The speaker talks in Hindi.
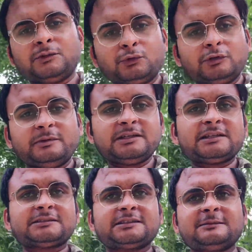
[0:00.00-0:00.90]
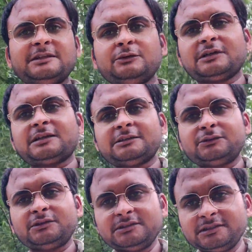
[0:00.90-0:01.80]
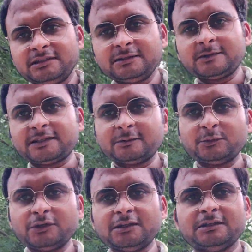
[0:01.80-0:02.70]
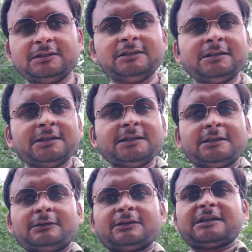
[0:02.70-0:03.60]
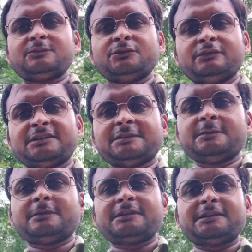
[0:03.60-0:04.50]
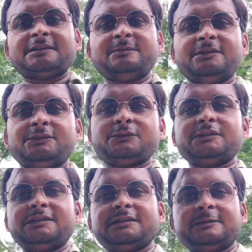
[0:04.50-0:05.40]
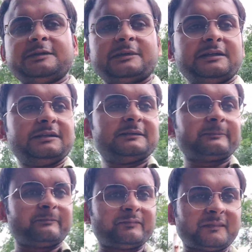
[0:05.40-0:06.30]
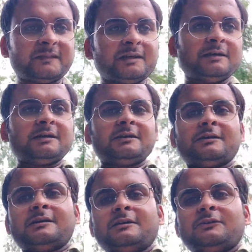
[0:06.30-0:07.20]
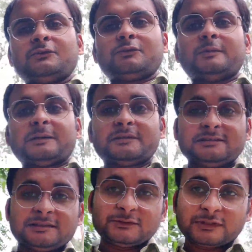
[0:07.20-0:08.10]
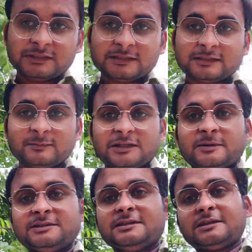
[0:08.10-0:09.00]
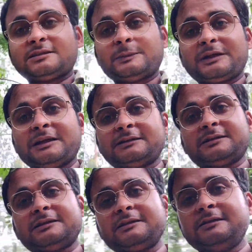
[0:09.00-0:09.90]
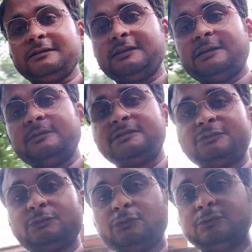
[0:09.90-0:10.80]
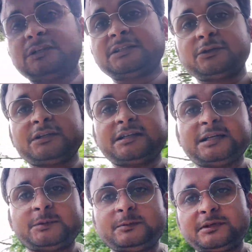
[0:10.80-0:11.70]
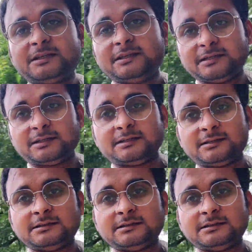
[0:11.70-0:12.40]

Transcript: कोई भी गलत कदम नहीं उठाना क्योंकि ज़िंदगी बड़ा अनमोल है और आप जो वैसे भी वृद्ध आदमी हैं थोड़े दिन के मेहमान हैं तो बाबा जी ने जो है बाबा जी का सफ़र क्या था एक ढाबे से शुरू हुआ था और एक ढाबे पर ही आ गया